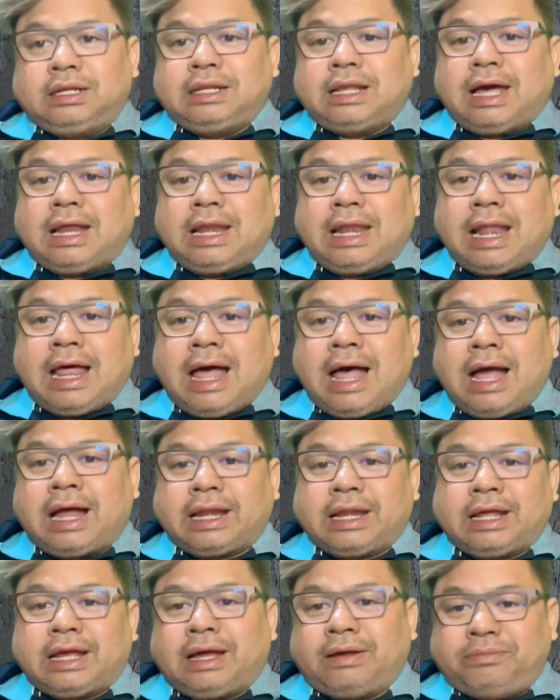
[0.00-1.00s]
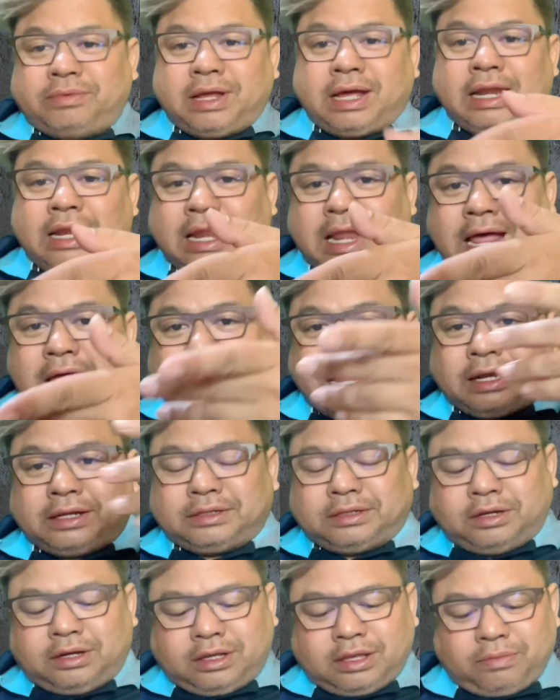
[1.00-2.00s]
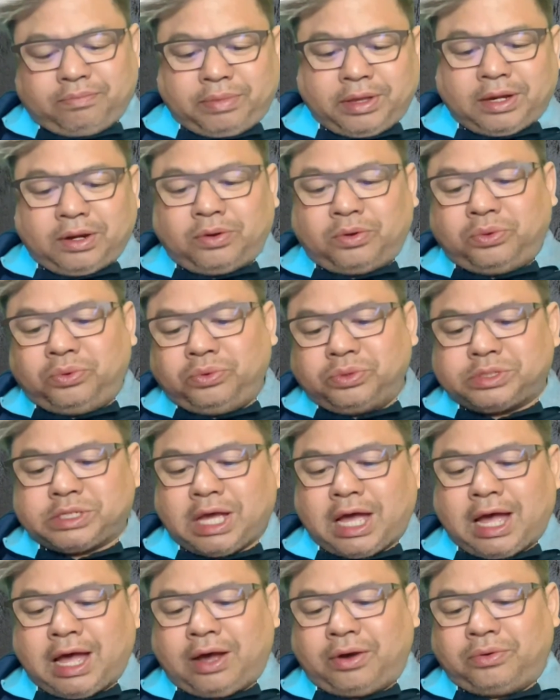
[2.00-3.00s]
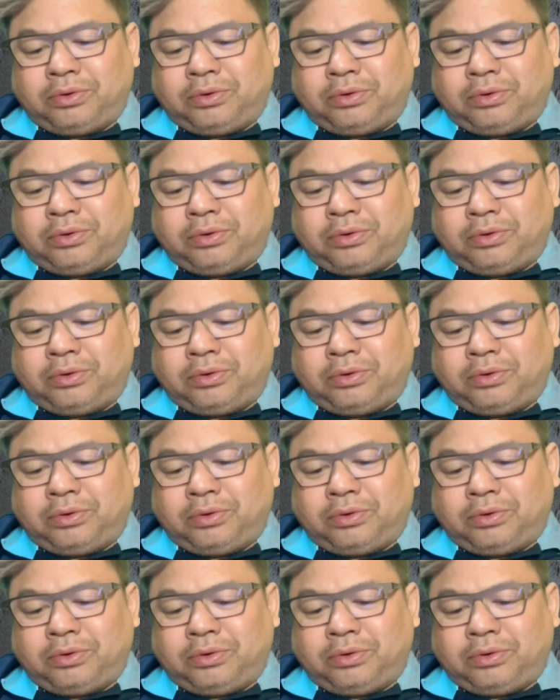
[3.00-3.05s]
ด้านล่างนะครับด้านล่างก็จะเป็นครูเฉา